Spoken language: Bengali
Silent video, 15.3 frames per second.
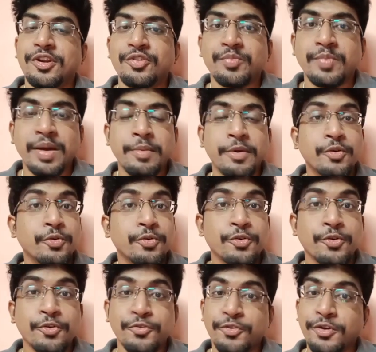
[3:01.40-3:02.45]
করার উপায় বা কোন
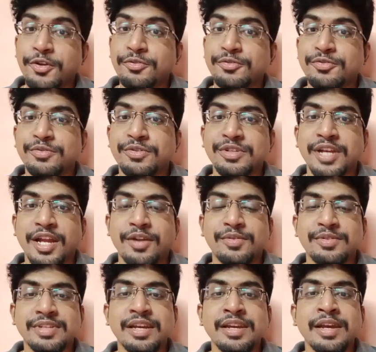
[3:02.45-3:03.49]
কোন রোগের ওষুধ
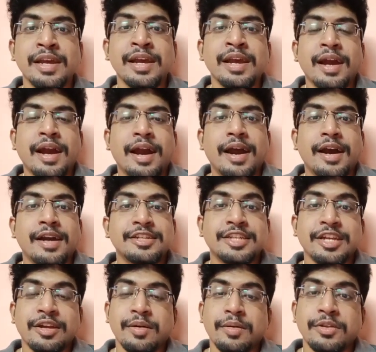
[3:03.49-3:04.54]
সারানো যায়
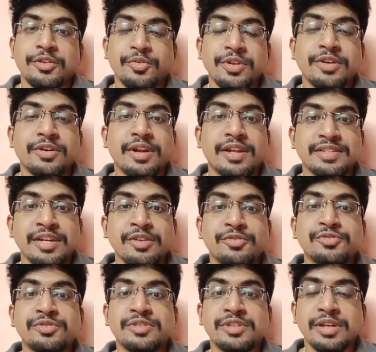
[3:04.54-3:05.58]
সে তৈরি করা যায়
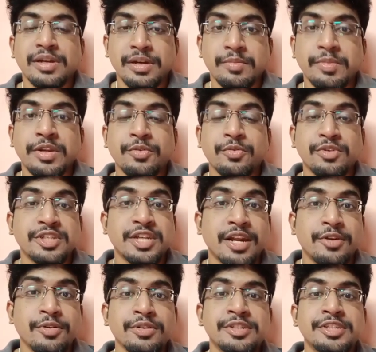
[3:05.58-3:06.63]
ওষুধ মানে রোগ
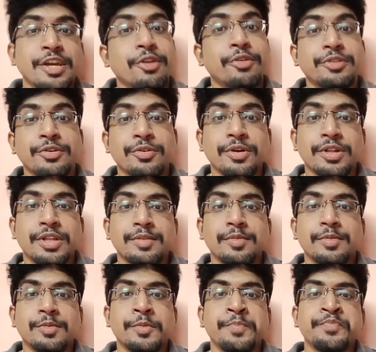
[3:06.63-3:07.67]
সারানোর সেগুলো নিয়েও কথা
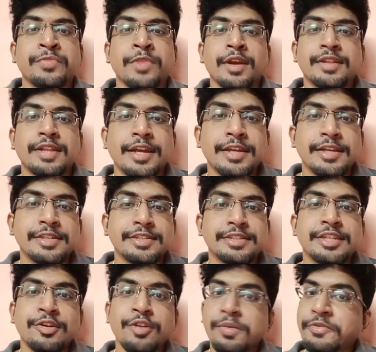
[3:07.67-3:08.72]
বলবো তাই
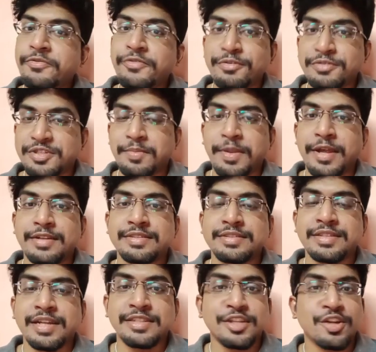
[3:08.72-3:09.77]
সেগুলো আমার ফিউচার প্ল্যান্স
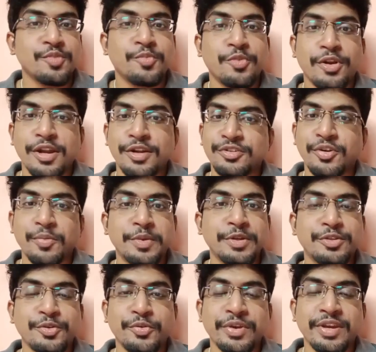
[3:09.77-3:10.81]
তাছাড়াও পড়ার টপিক
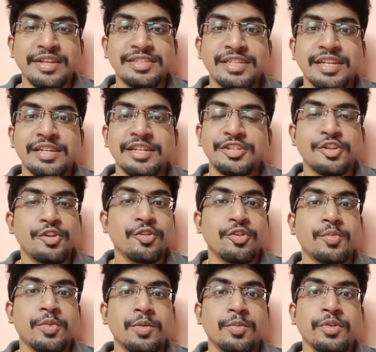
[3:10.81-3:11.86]
তো রয়েইছে
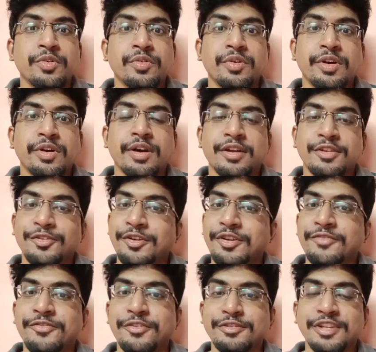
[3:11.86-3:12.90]
সেগুলোও বলবো তো
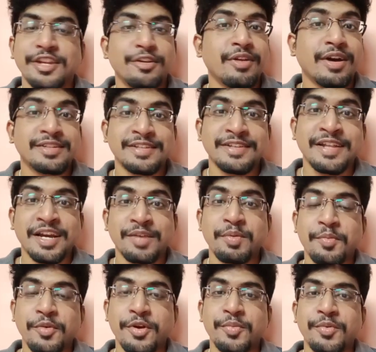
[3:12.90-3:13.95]
ইন ফিউচার এগুলো আসতে থাকবে
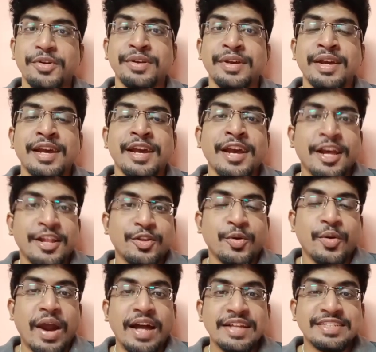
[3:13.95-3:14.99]
পরপর তো
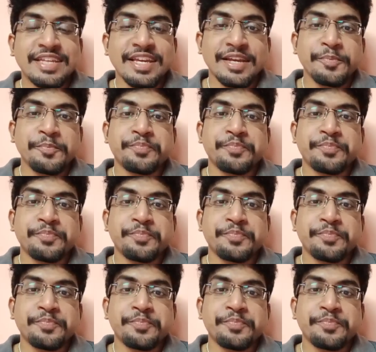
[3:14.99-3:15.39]
আজকে